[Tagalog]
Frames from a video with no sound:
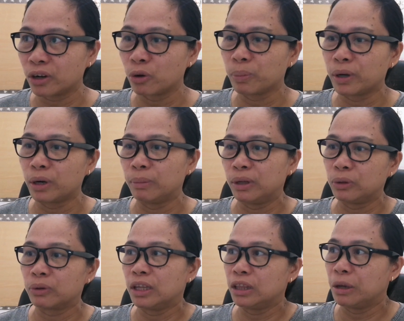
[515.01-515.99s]
Ikaw ba
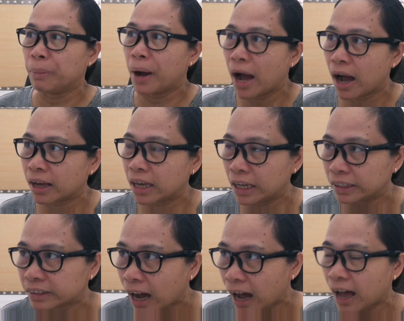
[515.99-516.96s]
naman yung hindi
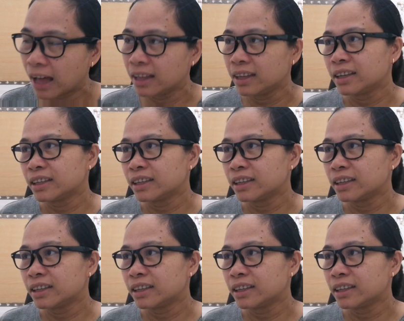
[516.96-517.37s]
makakita?